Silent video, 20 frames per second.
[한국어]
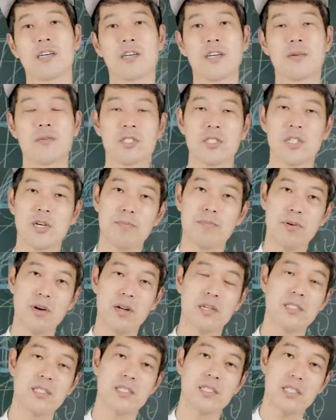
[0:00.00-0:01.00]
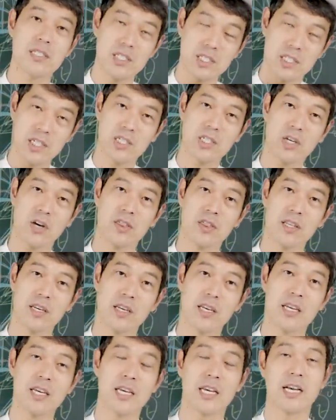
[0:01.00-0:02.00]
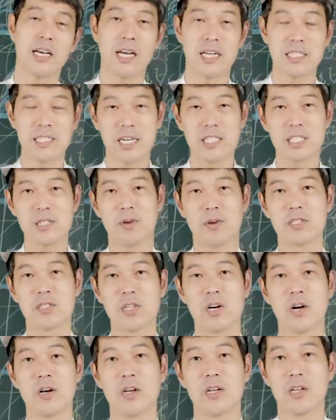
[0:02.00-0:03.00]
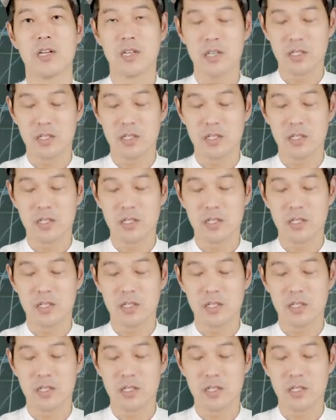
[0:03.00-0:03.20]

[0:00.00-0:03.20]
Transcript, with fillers: 그러면서 플러스 실천까지 하시면서